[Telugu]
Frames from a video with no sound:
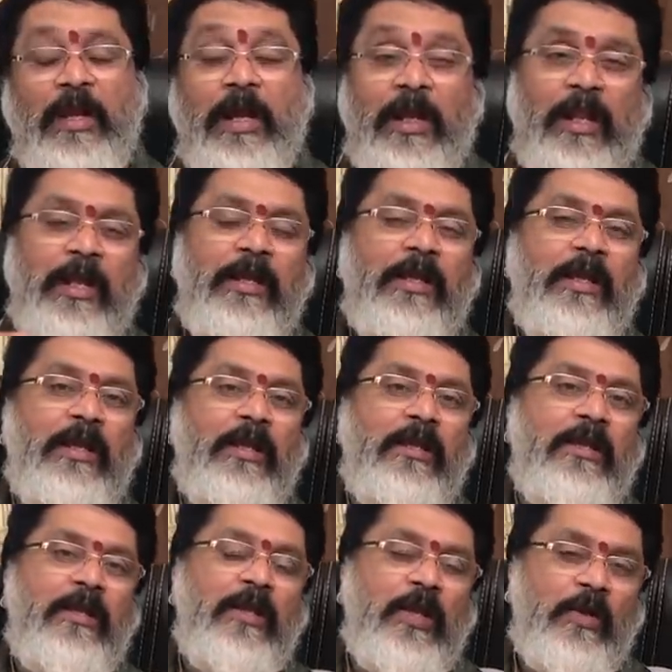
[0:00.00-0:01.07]
అలాగే
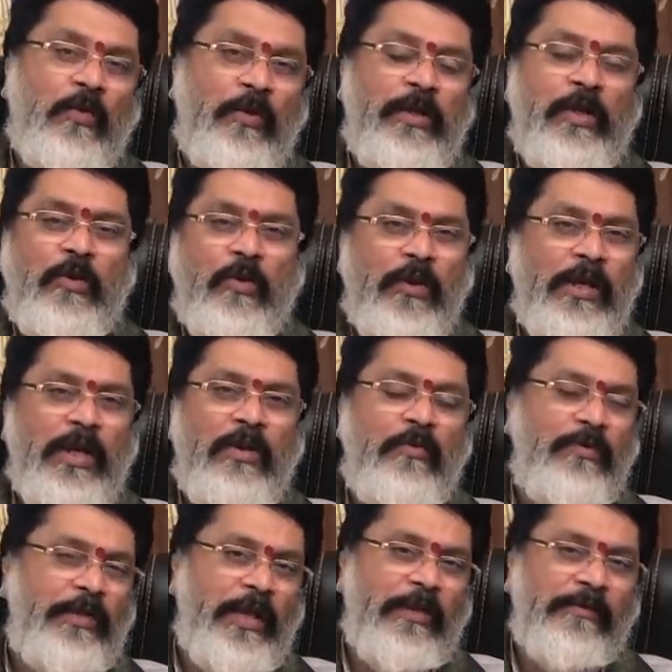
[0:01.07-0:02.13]
కొన్ని రోగాలు
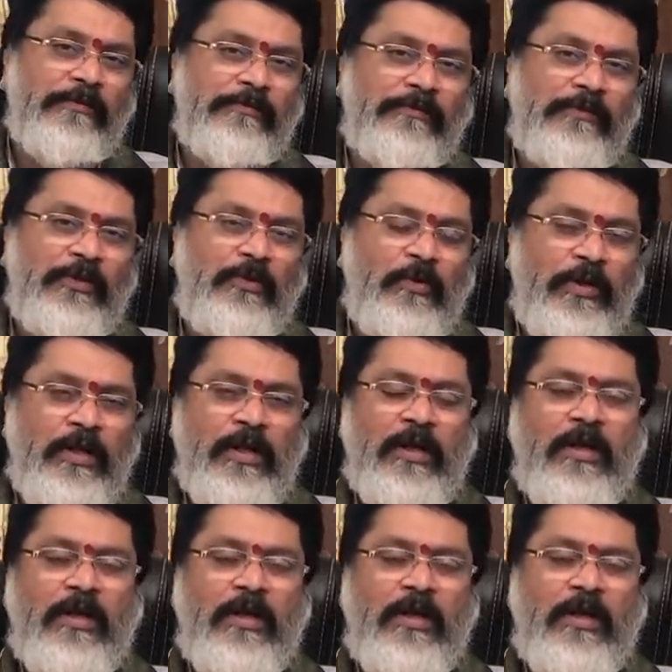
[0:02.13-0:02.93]
ఉంటాయి కొన్ని